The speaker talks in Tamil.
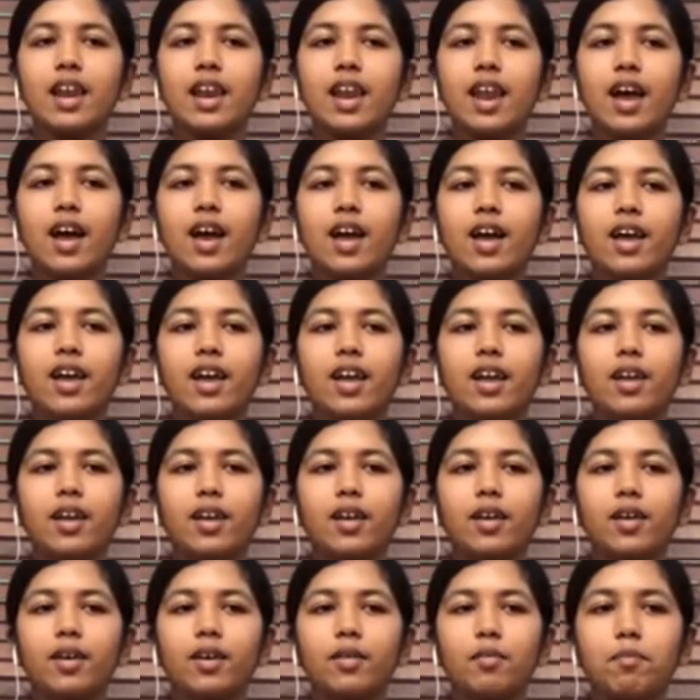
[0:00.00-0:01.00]
நான்
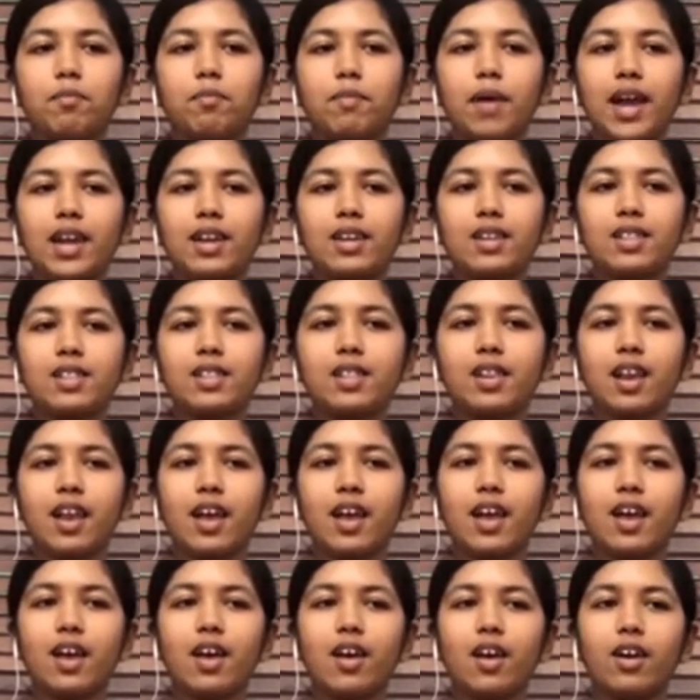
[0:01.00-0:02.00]

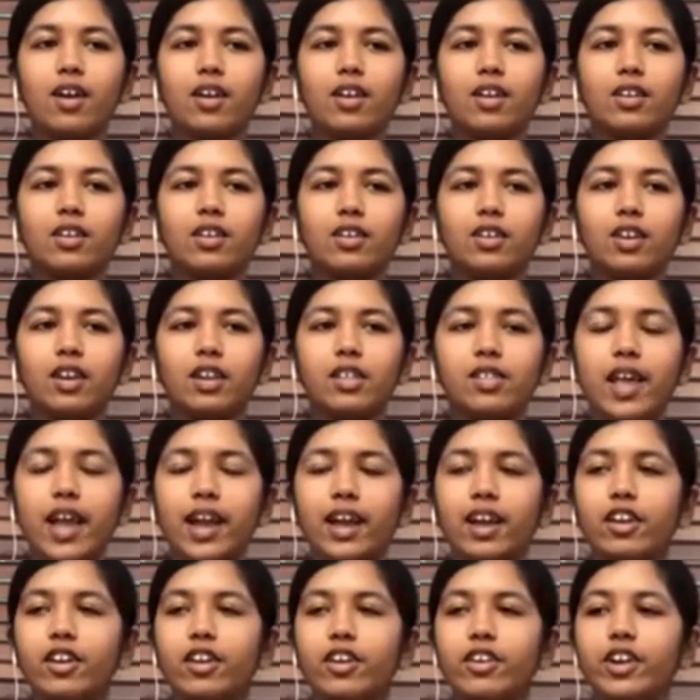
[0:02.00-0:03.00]
மேத்ஸில்
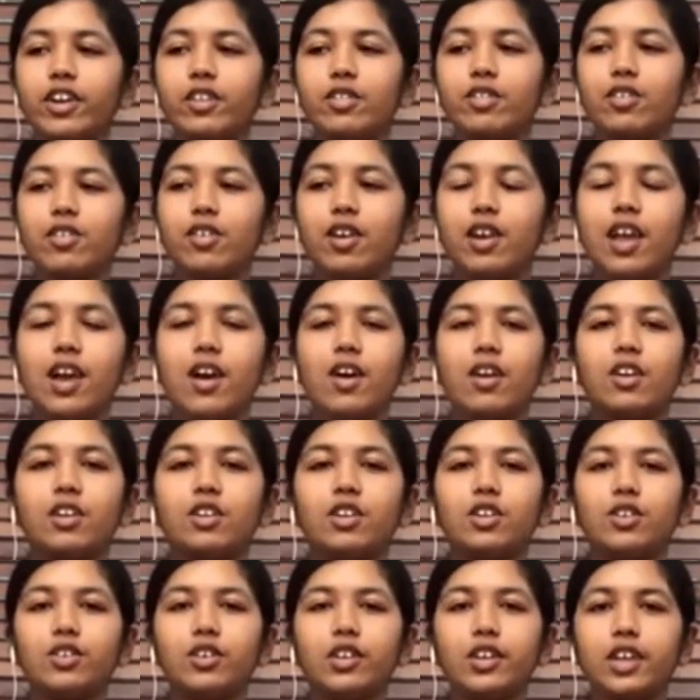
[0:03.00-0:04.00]
செகண்டரி ஸ்கூலில் ஒரு
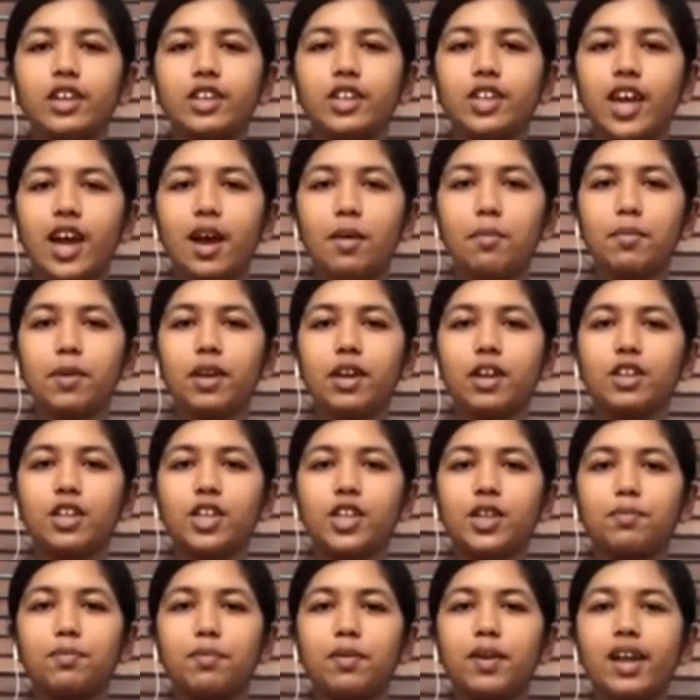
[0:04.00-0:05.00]
ஜூனியர்
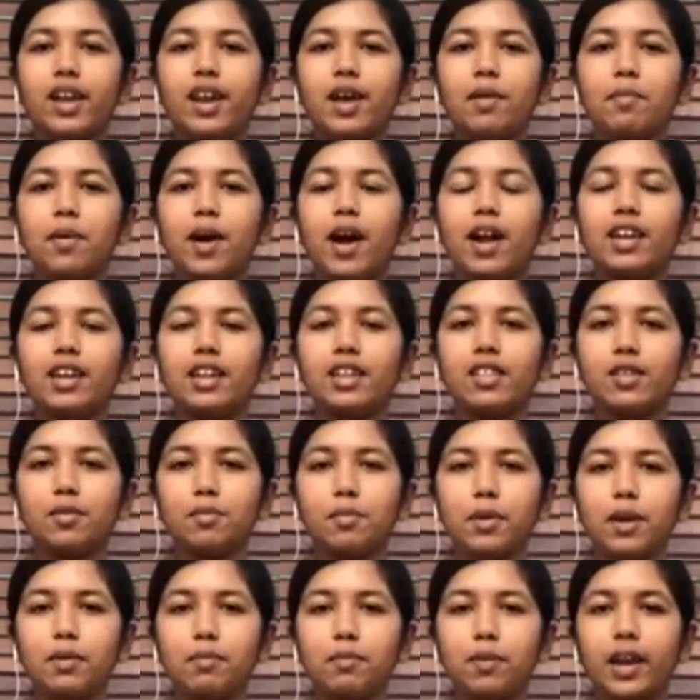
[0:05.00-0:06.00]
சாம்பியன்ஷிப்பில் நான்
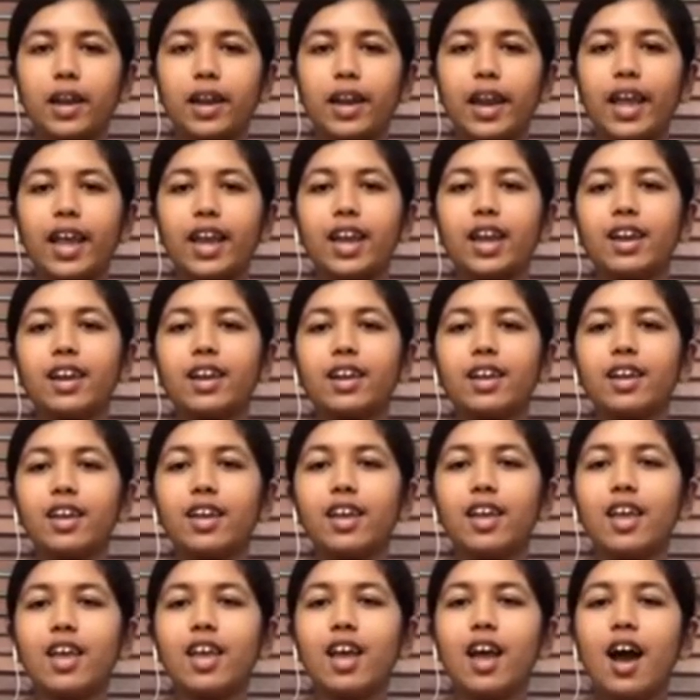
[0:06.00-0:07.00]
பார்ட்டிசிபேட் பண்ணேன்
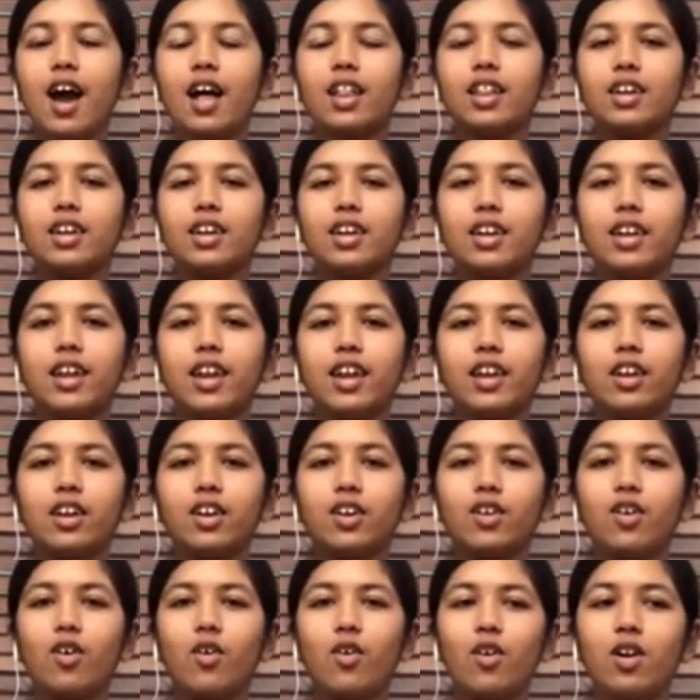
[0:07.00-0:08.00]
அதுக்கு எனக்கு
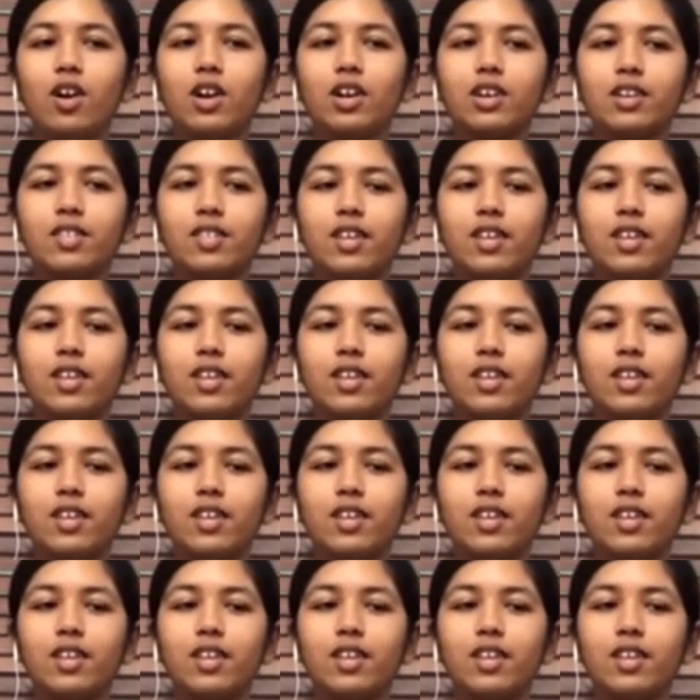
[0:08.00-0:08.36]
கோல்டு